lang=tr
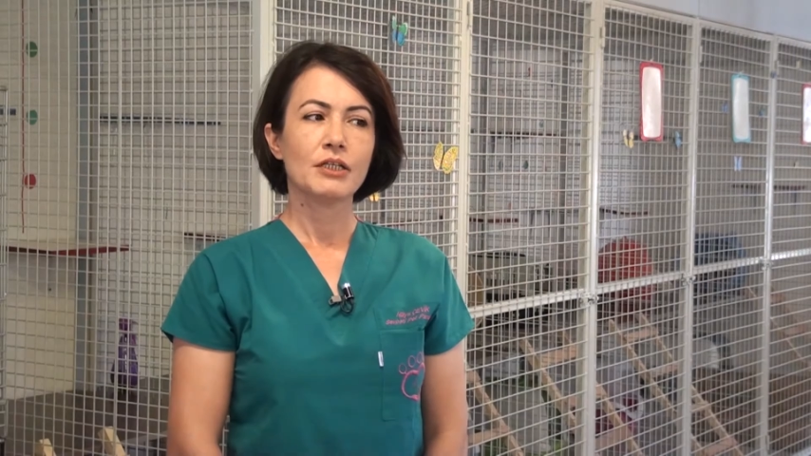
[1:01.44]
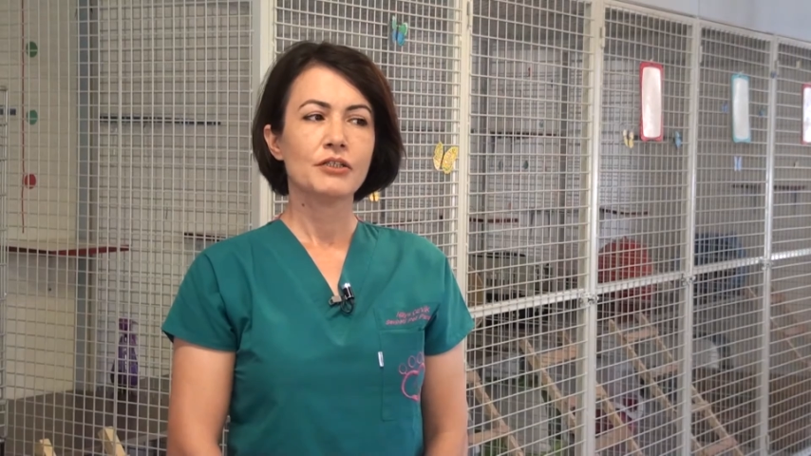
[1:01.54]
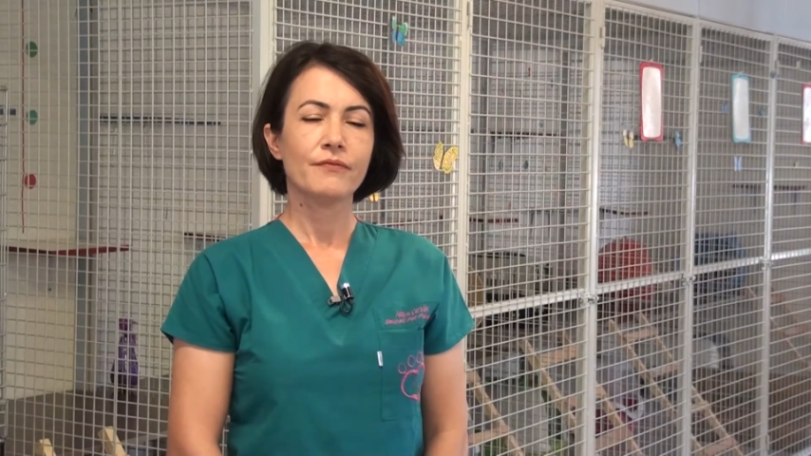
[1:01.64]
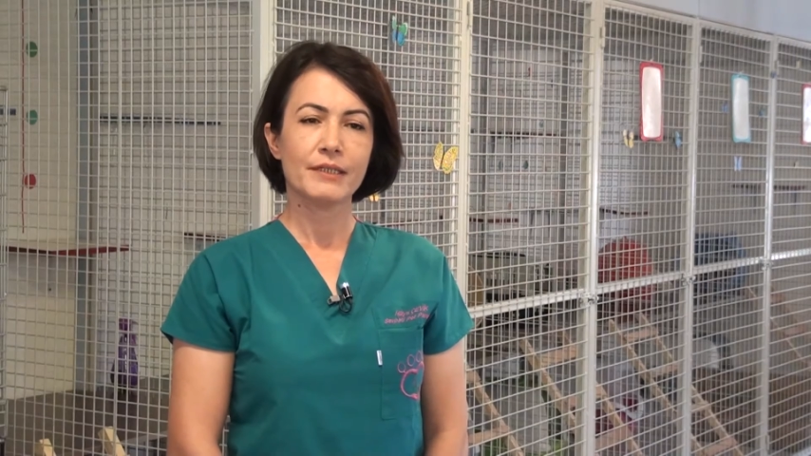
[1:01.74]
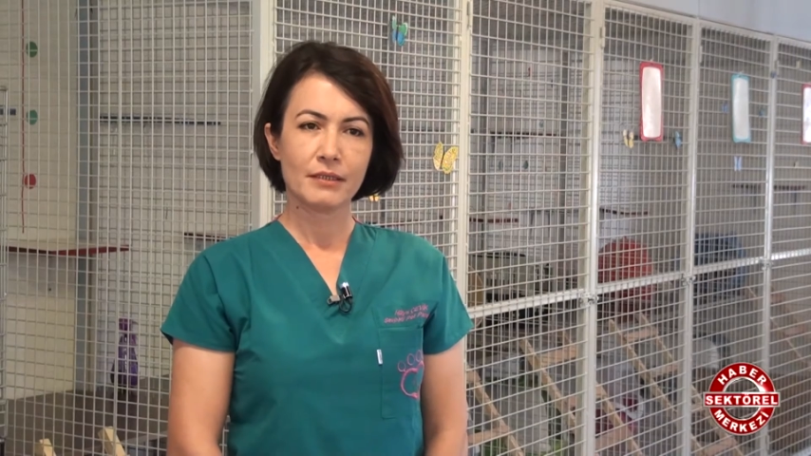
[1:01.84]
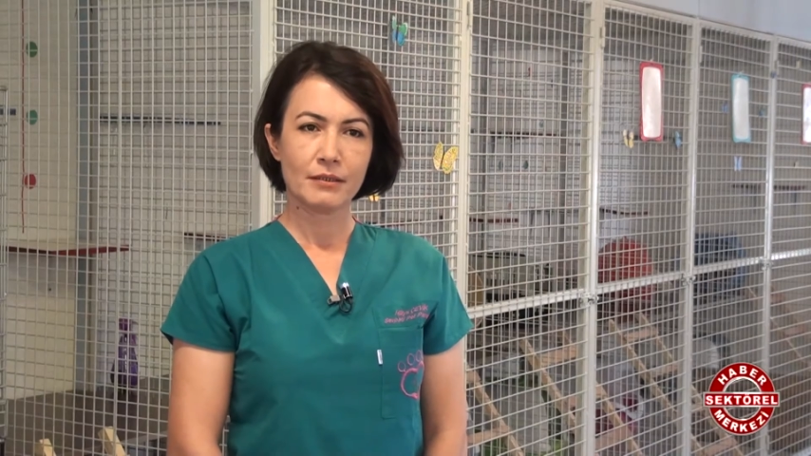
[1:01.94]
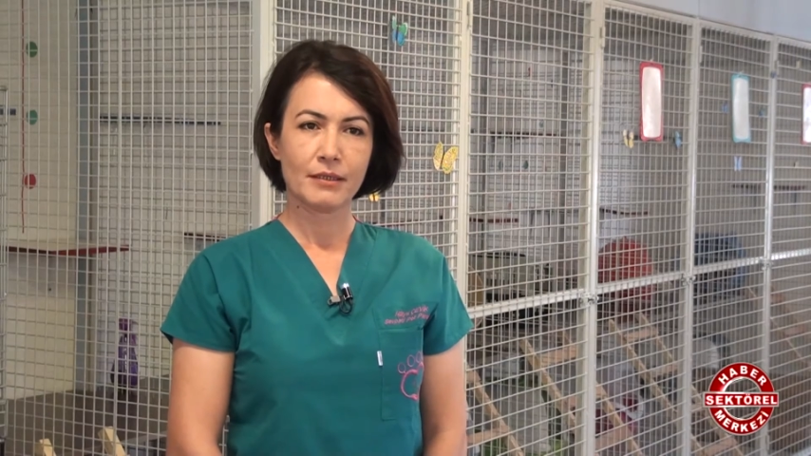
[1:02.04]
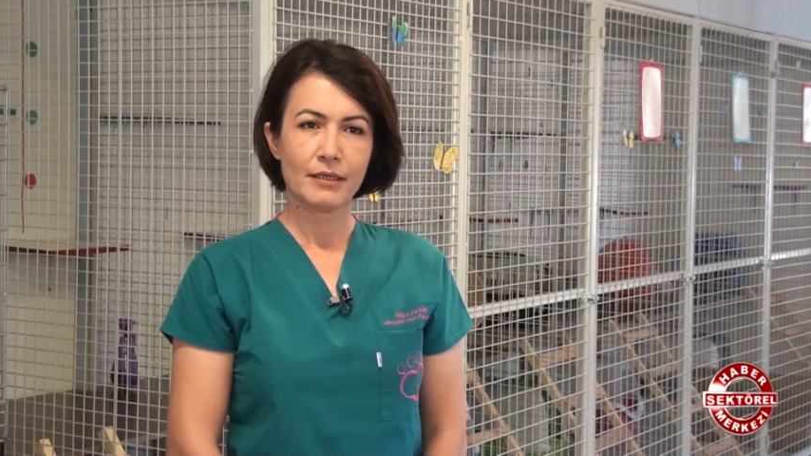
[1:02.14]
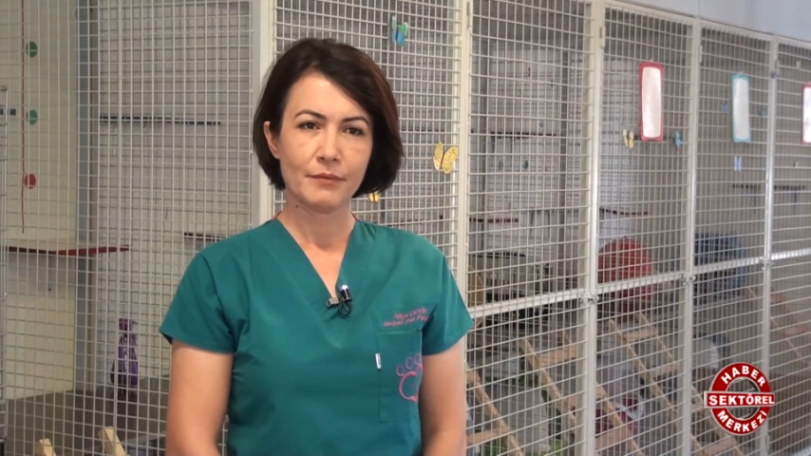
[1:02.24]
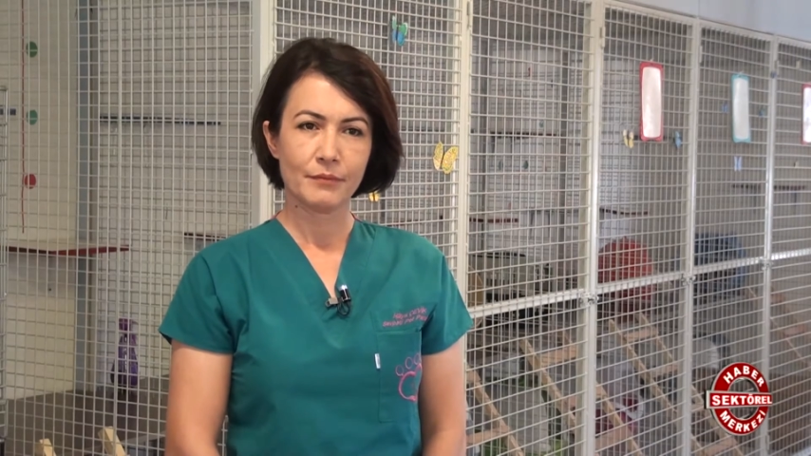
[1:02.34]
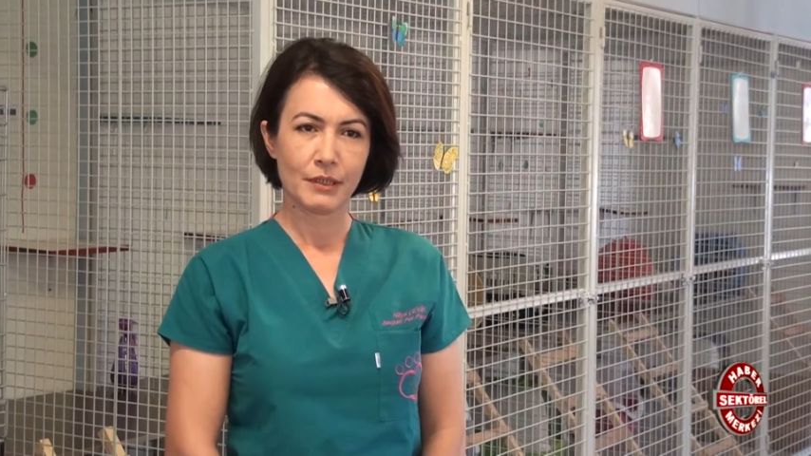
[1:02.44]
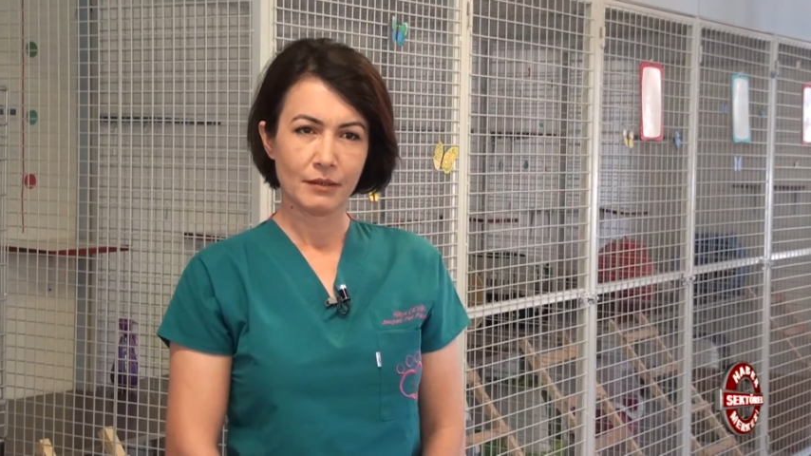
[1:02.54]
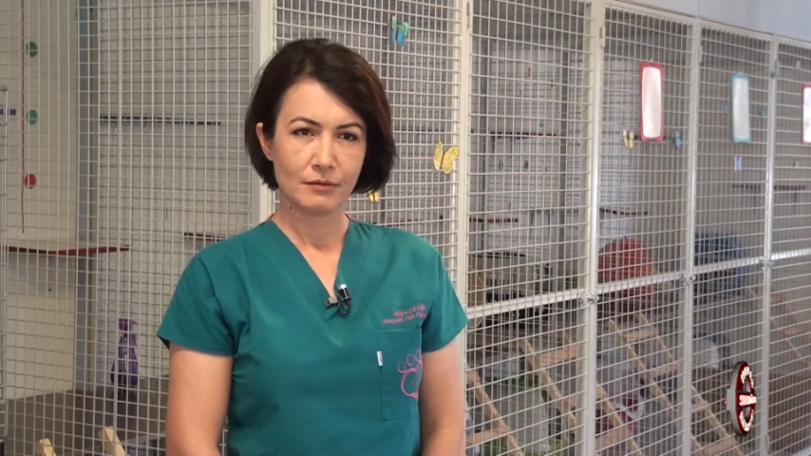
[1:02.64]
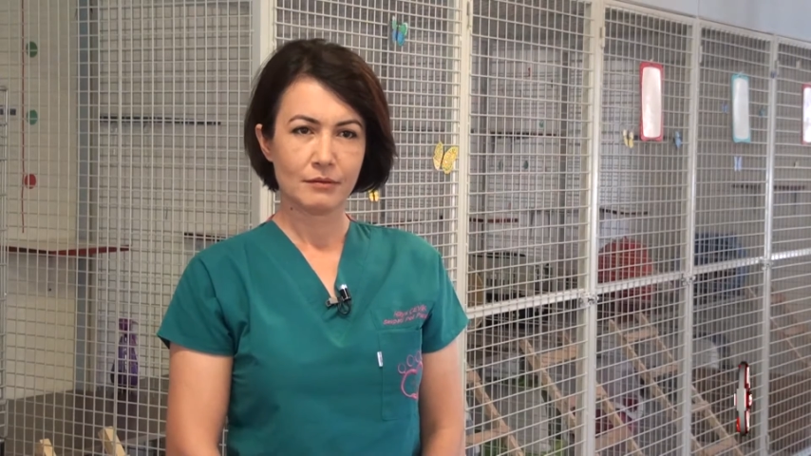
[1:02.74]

eşim veteriner hekimdi.